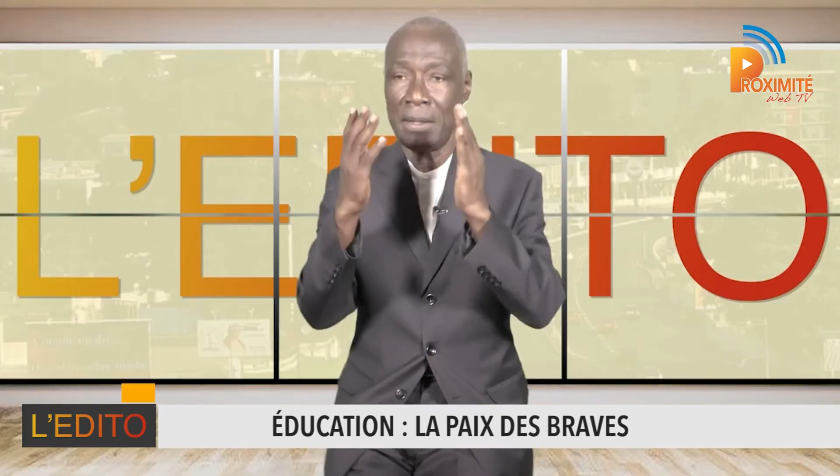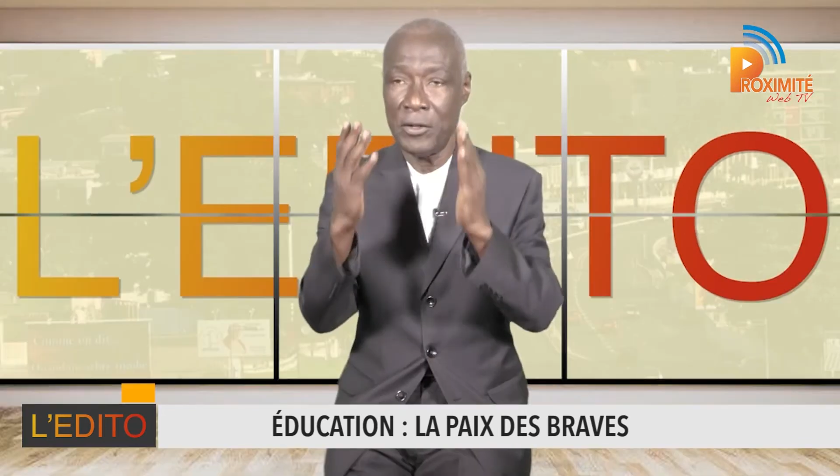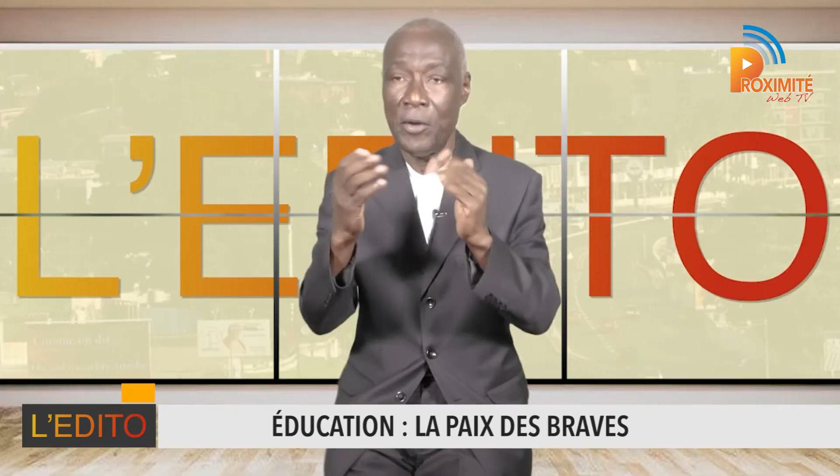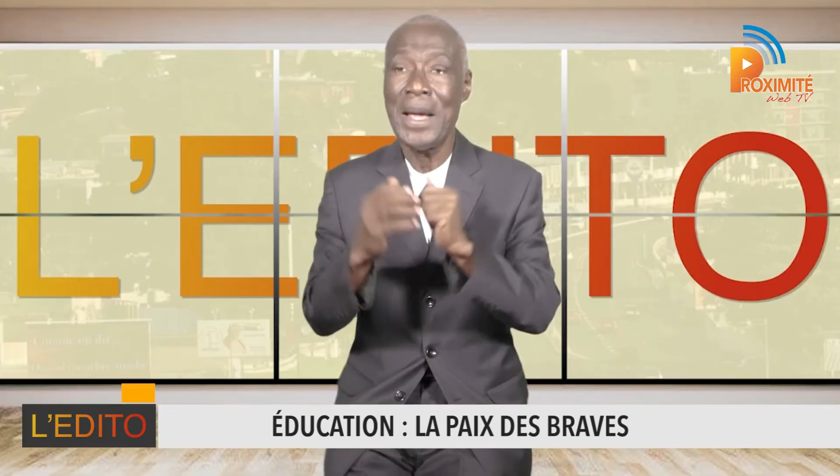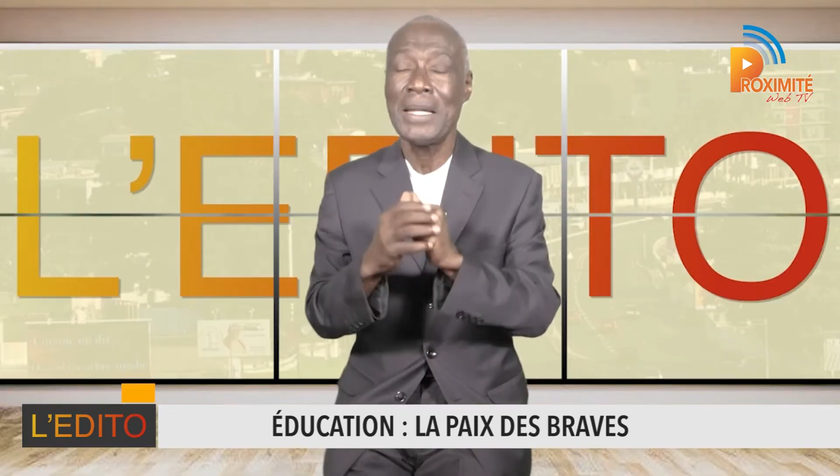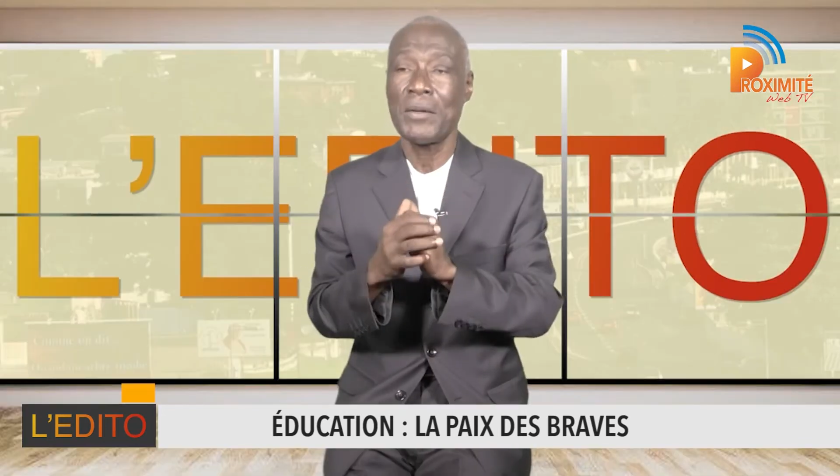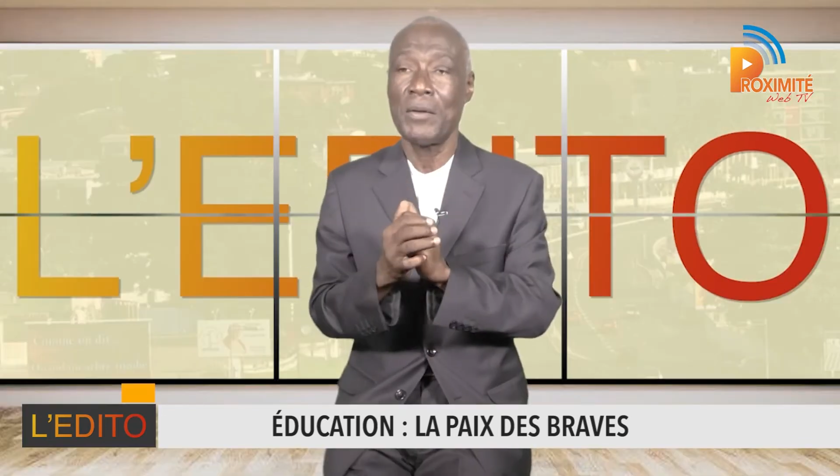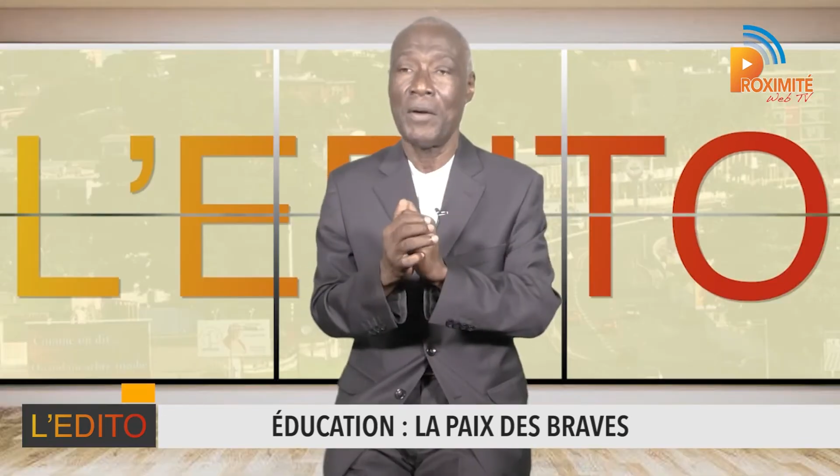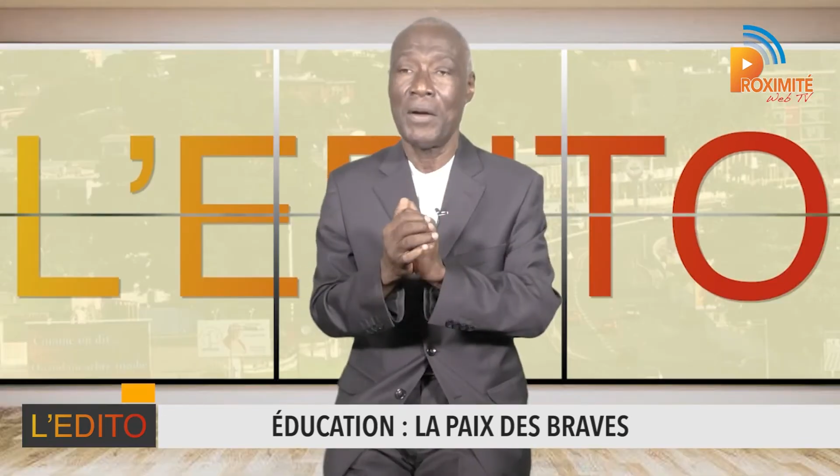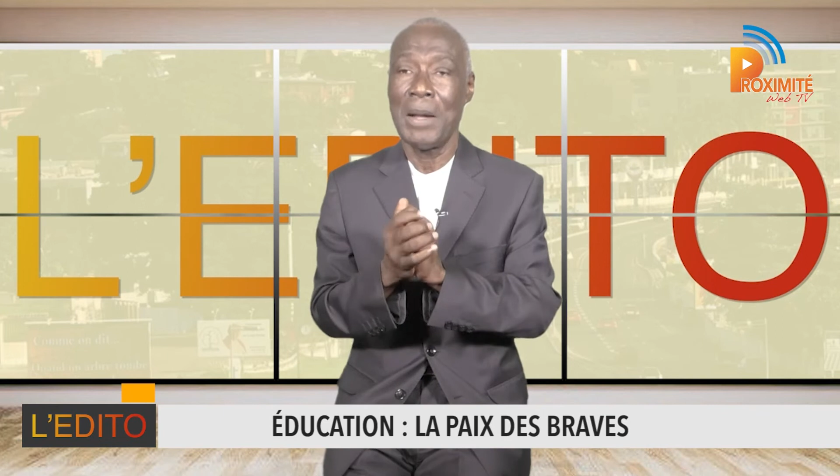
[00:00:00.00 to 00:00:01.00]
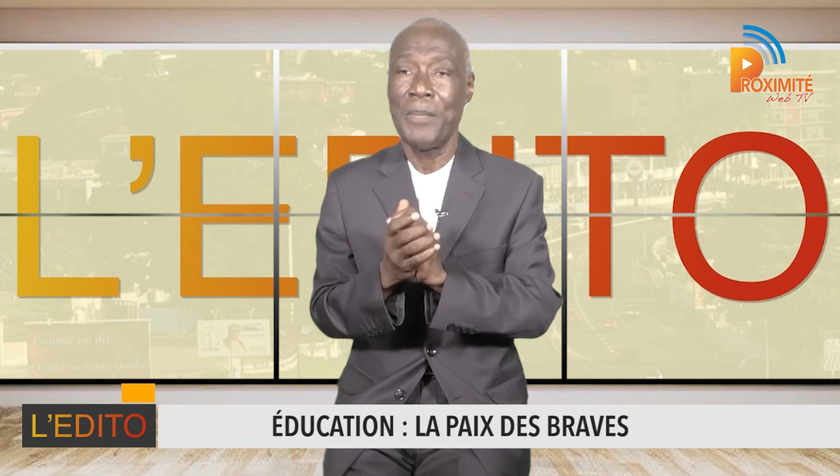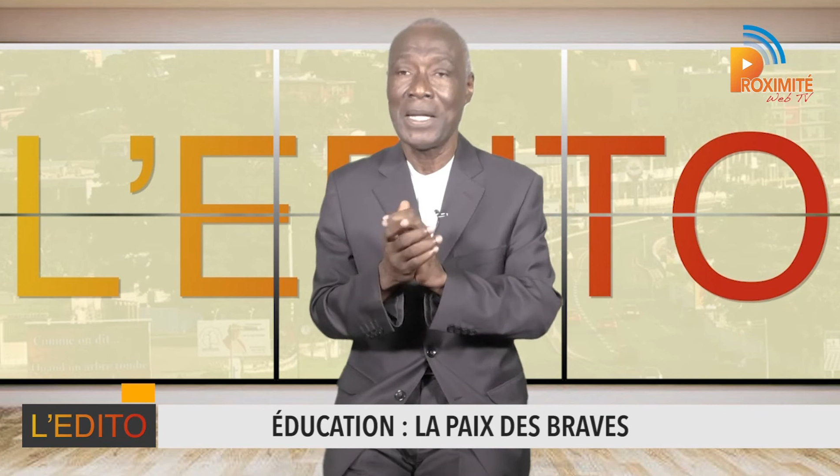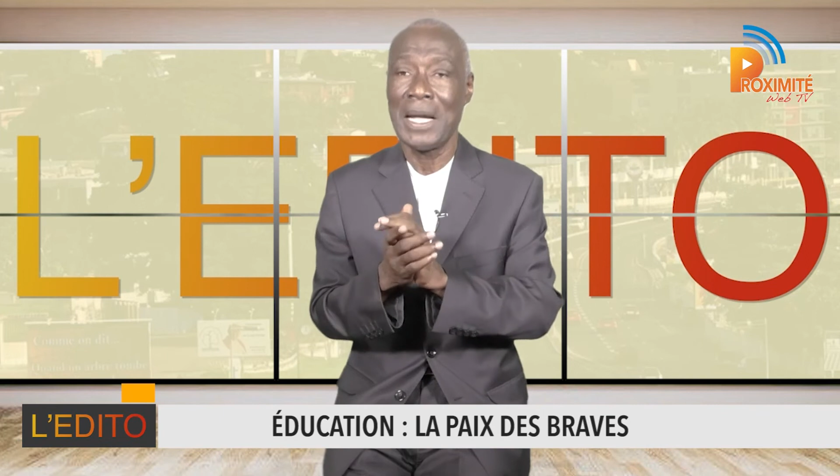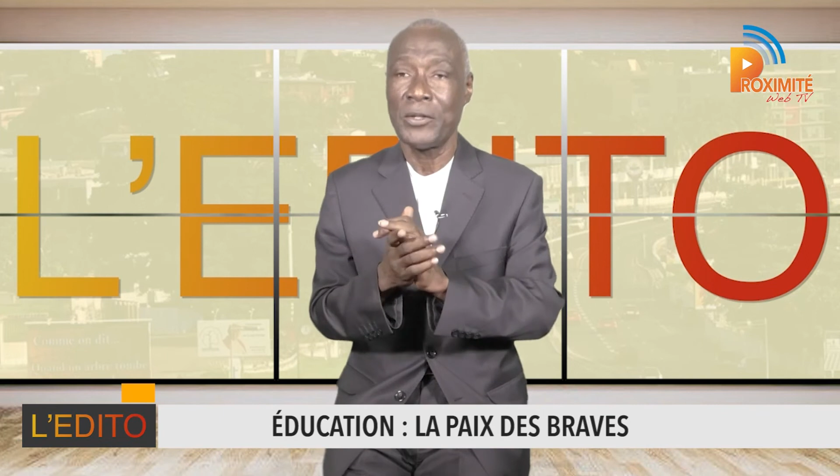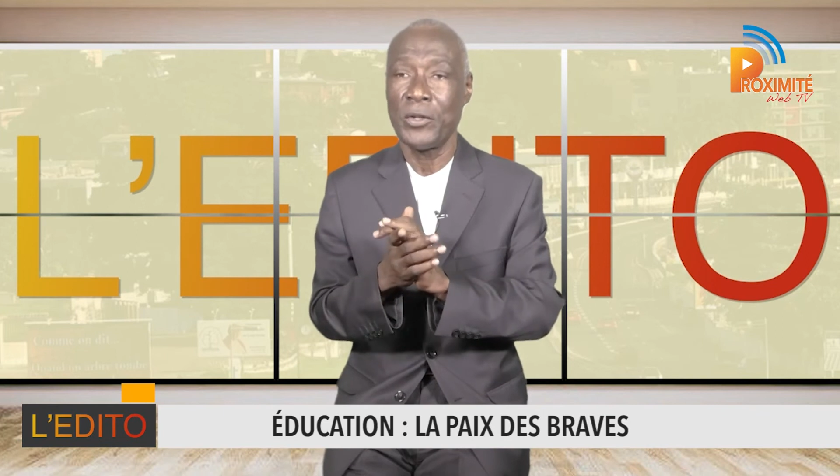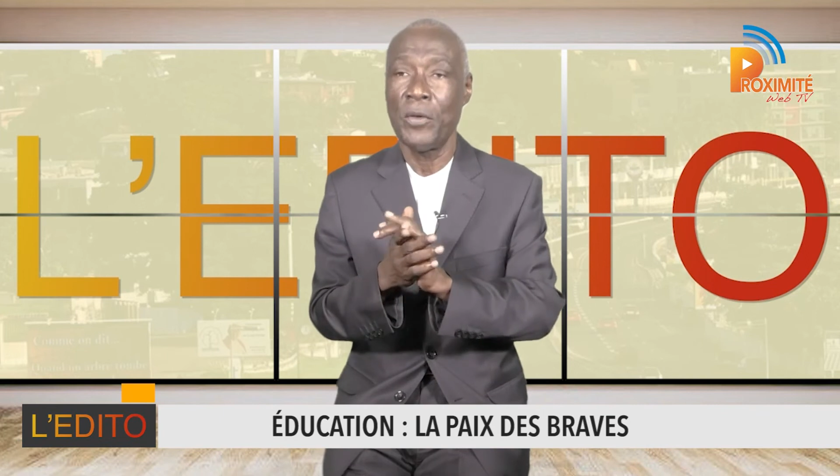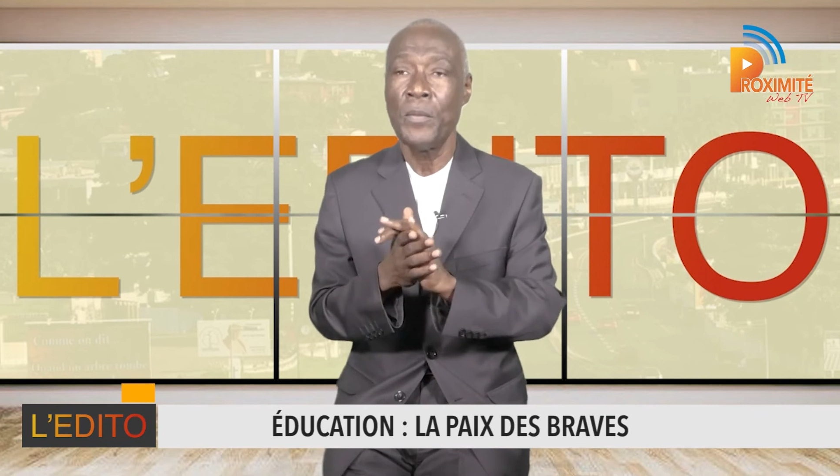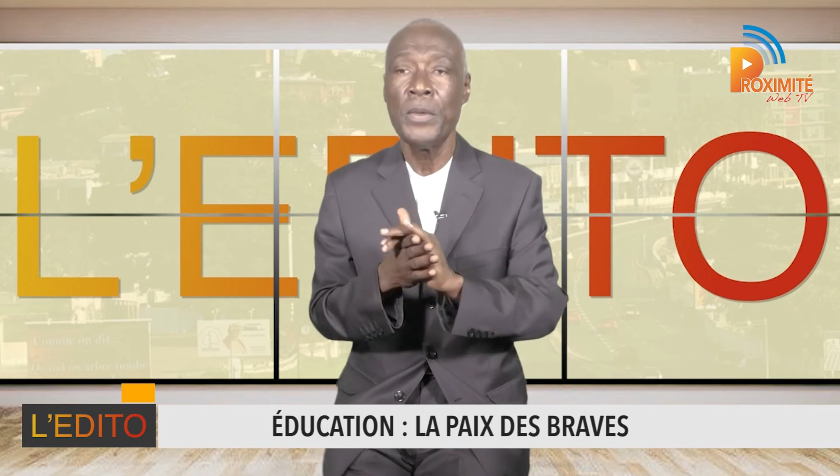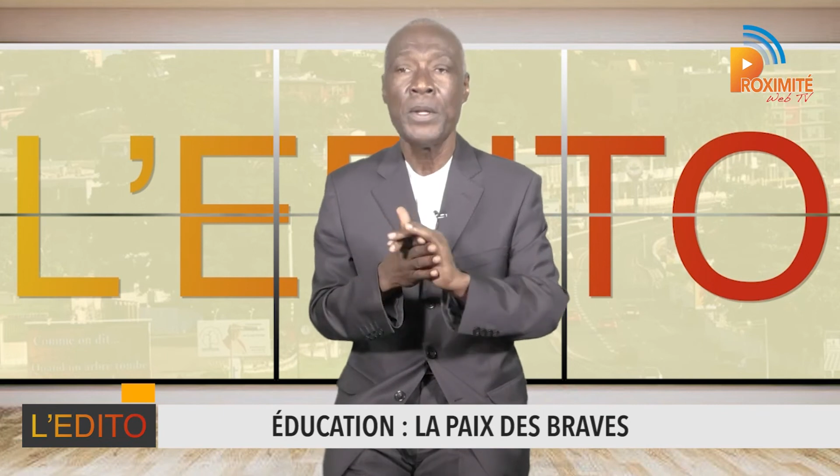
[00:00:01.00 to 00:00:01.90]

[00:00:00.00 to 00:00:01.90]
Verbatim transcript: de mettre en application